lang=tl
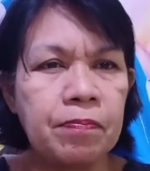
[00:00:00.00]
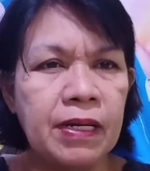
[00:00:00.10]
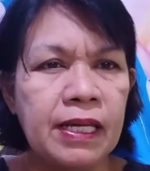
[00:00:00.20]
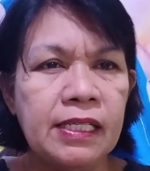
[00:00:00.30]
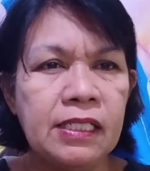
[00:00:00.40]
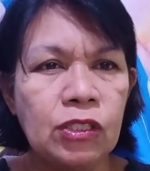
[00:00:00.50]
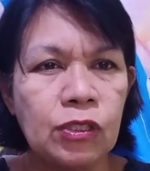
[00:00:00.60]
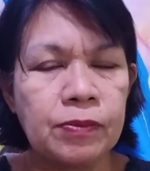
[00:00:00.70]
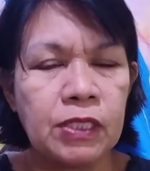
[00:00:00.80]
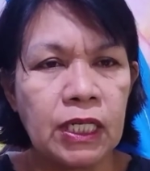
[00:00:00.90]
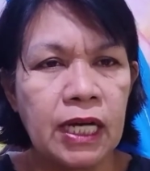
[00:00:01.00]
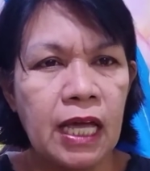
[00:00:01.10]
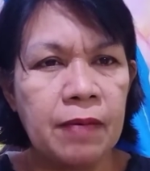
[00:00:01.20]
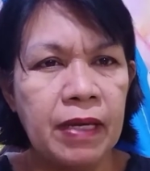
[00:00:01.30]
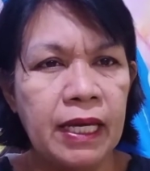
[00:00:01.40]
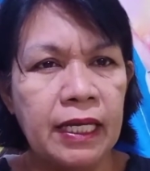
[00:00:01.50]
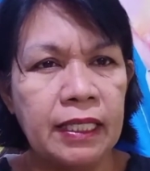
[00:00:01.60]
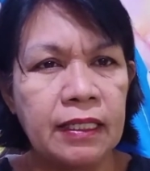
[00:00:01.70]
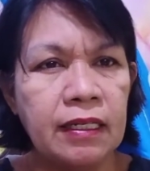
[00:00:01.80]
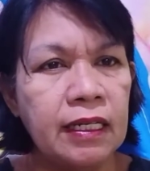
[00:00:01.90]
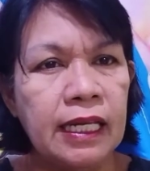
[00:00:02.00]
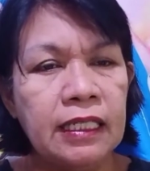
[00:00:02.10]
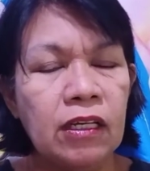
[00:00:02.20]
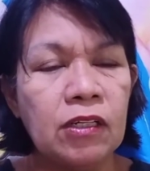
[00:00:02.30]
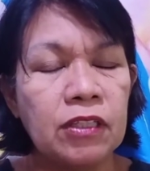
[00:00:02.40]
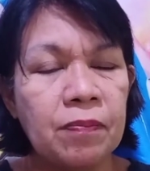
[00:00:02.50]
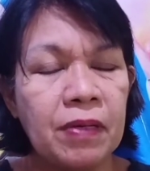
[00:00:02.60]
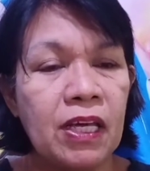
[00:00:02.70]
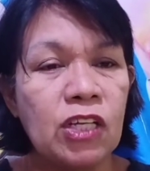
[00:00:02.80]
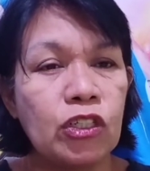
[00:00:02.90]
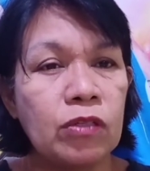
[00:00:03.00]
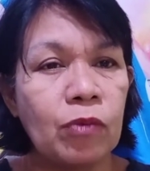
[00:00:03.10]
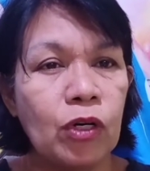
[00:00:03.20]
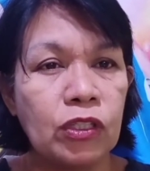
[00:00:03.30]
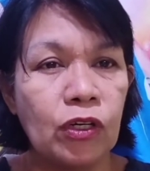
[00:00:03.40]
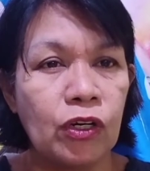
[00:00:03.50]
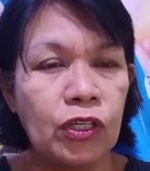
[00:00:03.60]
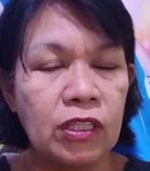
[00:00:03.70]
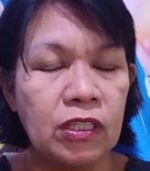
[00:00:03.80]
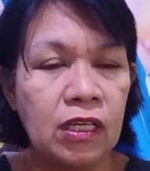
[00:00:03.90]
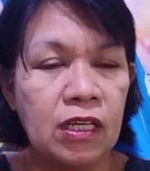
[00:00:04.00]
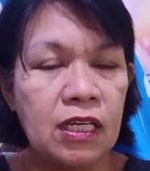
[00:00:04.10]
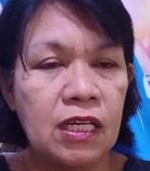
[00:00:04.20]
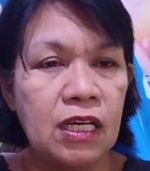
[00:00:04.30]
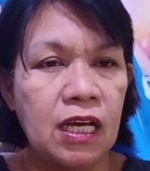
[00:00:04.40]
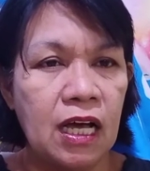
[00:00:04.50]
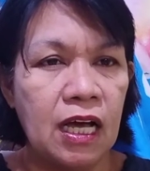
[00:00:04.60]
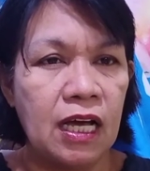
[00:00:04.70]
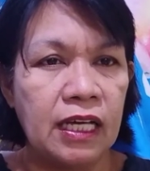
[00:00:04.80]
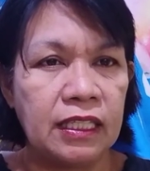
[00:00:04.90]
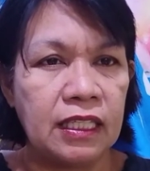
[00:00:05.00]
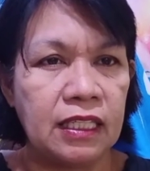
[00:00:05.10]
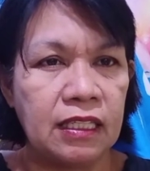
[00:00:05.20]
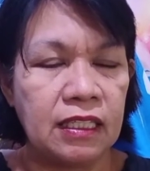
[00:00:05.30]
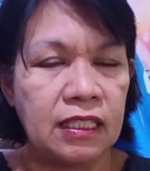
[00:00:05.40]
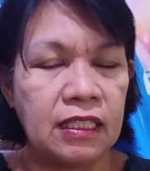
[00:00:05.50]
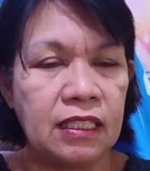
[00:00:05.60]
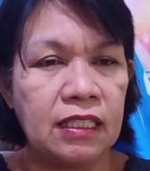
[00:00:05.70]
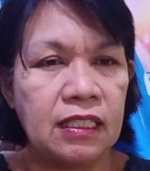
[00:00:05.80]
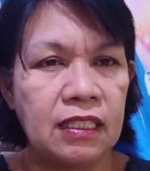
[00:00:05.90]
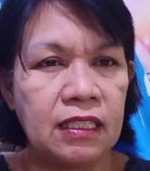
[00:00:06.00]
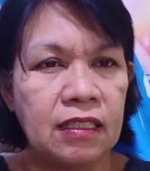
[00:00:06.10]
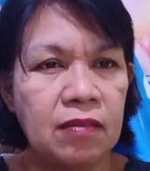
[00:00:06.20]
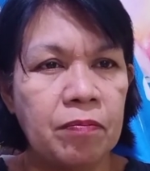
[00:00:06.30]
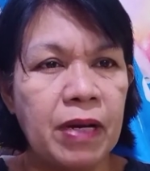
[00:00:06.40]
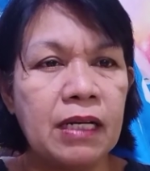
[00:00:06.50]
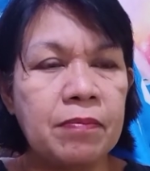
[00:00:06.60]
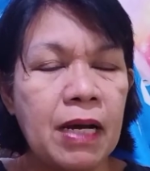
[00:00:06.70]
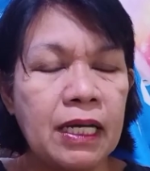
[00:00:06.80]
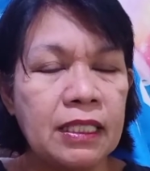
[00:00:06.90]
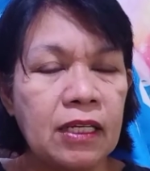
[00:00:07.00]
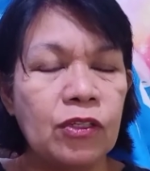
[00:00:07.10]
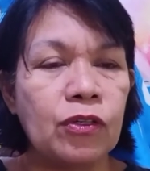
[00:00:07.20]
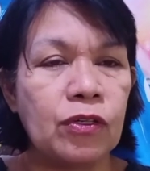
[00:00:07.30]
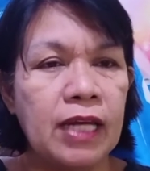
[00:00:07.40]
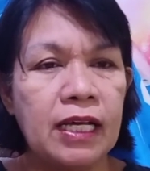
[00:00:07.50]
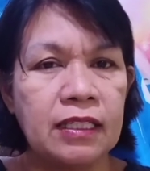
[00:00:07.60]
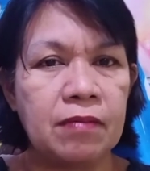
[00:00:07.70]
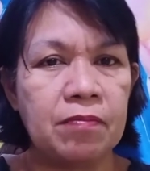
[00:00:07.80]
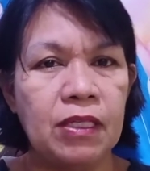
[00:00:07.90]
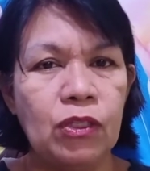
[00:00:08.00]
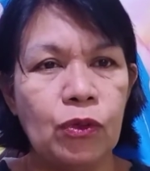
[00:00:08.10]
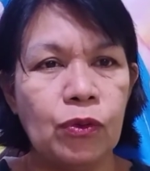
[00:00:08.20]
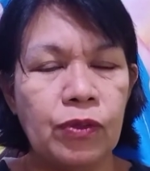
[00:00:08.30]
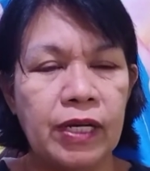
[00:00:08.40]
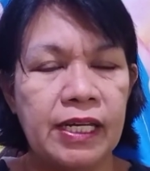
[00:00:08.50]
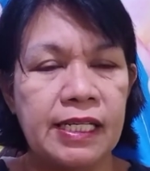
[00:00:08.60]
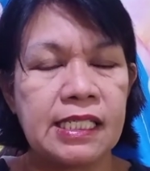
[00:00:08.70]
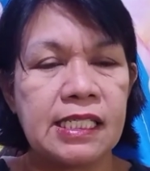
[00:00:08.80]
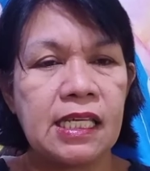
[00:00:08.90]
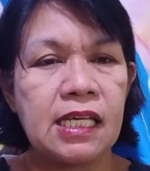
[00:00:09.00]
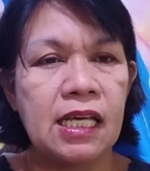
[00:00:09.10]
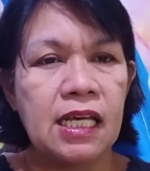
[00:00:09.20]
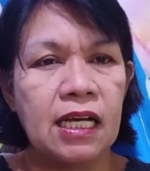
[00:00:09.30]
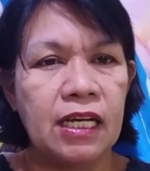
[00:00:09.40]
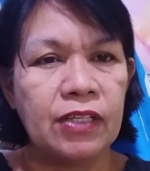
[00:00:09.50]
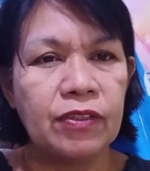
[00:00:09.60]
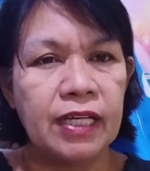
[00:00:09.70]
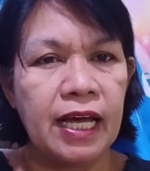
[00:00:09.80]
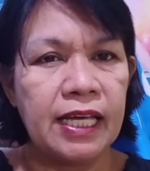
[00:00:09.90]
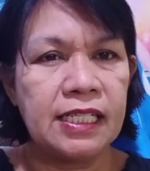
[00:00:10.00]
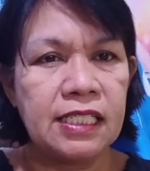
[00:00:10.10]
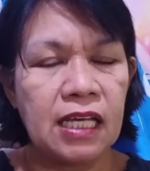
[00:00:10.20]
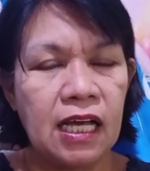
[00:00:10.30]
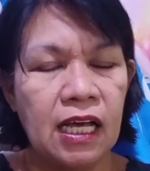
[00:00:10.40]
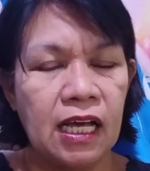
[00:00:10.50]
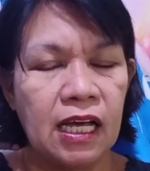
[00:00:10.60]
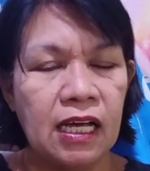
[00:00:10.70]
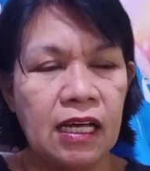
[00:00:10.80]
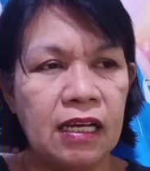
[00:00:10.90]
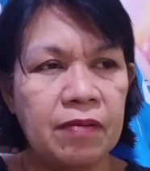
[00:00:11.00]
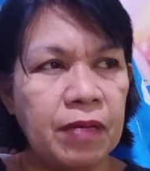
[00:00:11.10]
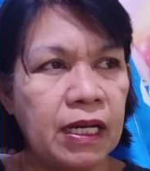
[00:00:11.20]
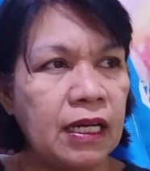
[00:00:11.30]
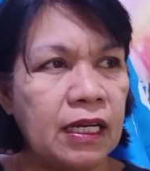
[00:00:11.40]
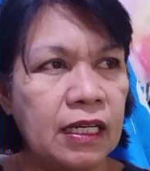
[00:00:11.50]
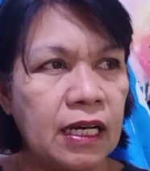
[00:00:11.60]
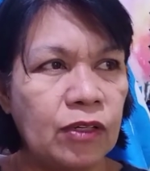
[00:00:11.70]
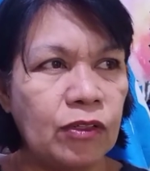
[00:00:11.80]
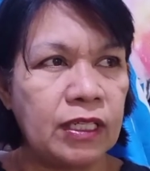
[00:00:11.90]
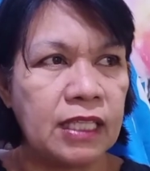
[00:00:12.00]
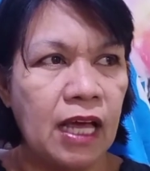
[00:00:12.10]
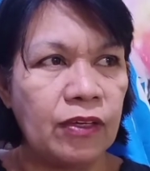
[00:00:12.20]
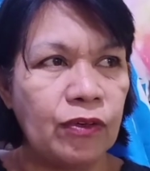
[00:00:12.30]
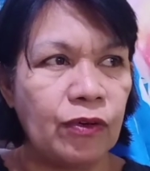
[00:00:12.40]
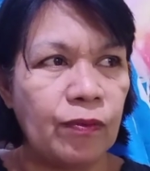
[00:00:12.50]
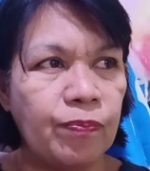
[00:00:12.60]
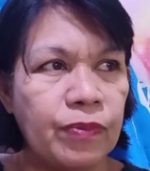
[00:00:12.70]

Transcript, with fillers: please subscribe and click the notification button at para makita nyo yung lahat ng video ko guys. Ngayon guys, uh, mag, ano na tayo,